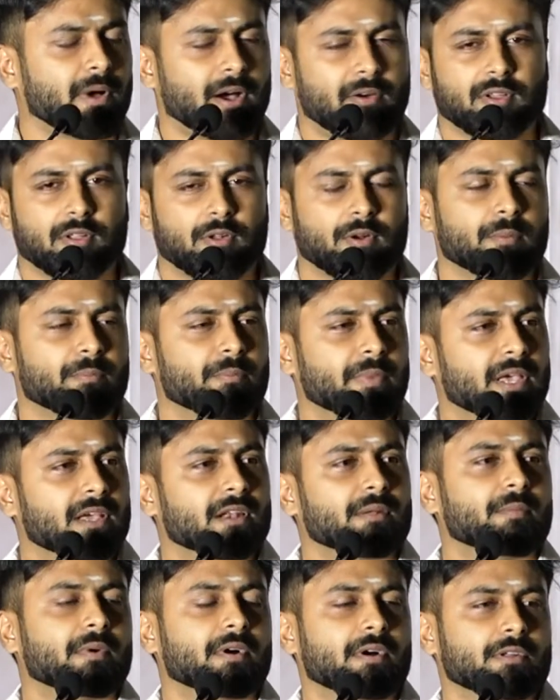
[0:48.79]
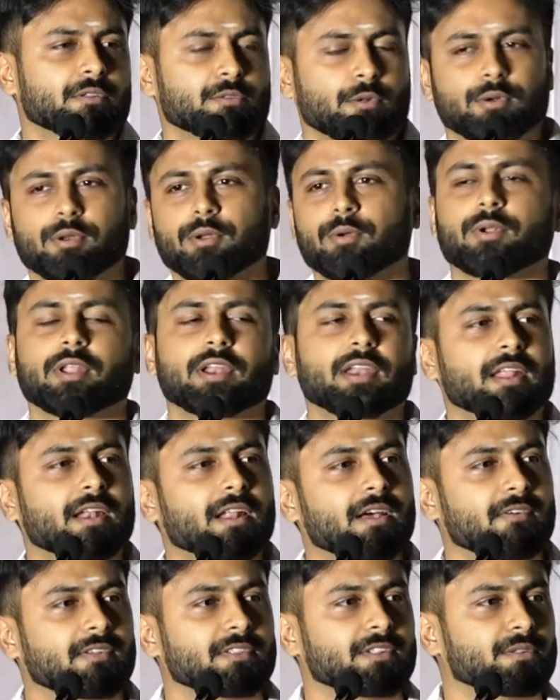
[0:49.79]
அவரோட பேர் சொன்ன உடனே
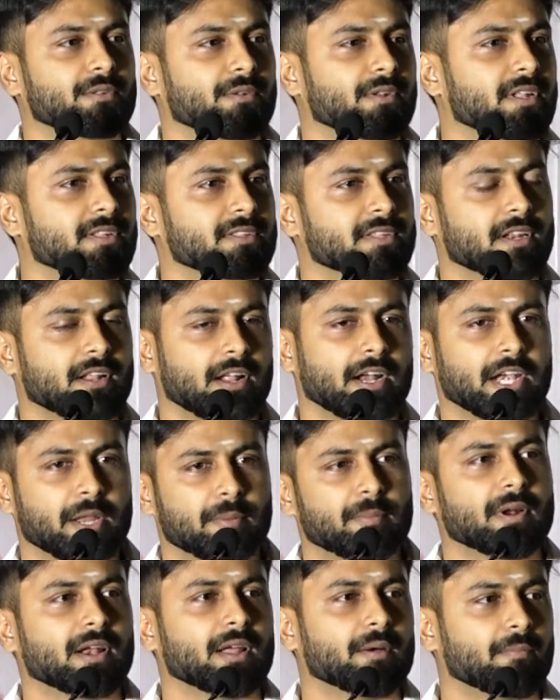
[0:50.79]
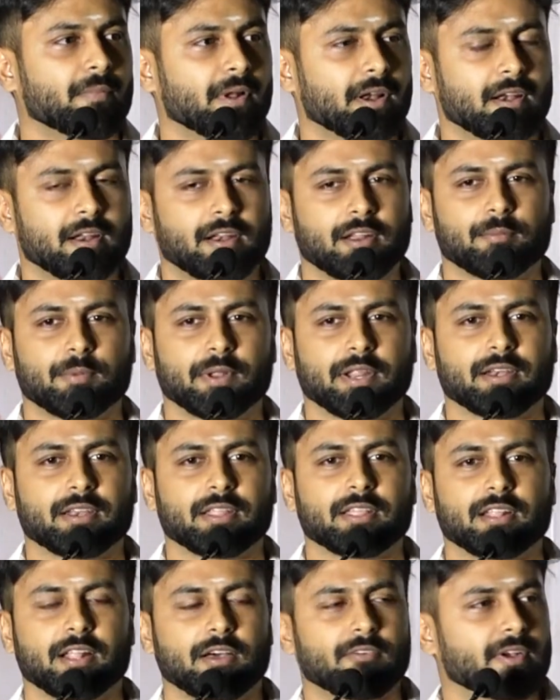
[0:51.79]
நான் வந்து சொன்னேன் சார் கண்டிப்பாக நான் பண்ணுறேன்
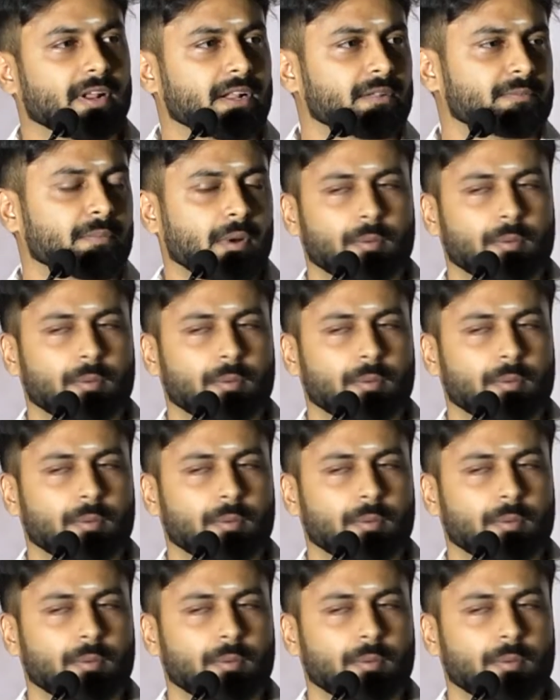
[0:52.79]
அப்படின்ட்டு அவர்